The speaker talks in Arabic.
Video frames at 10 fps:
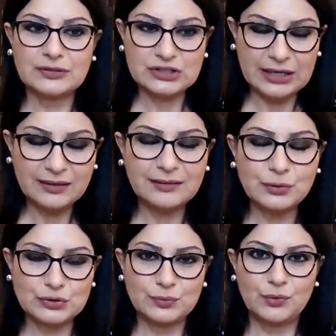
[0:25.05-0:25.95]
جيد
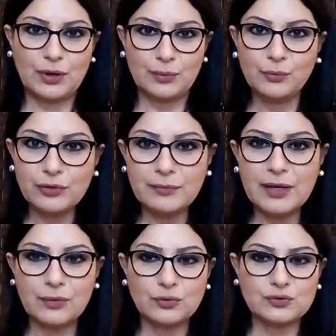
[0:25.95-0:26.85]
اسبوع
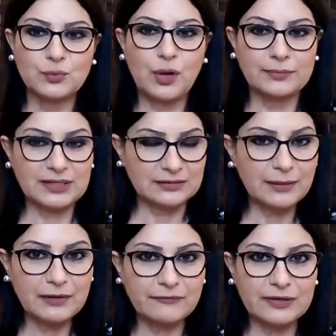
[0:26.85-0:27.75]
مثمر اسبوع
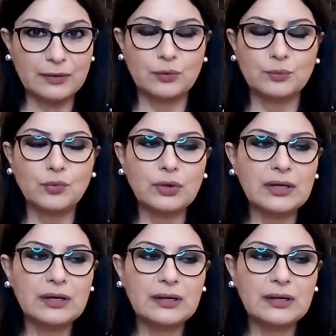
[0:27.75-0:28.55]
بتكتمل فيه الامور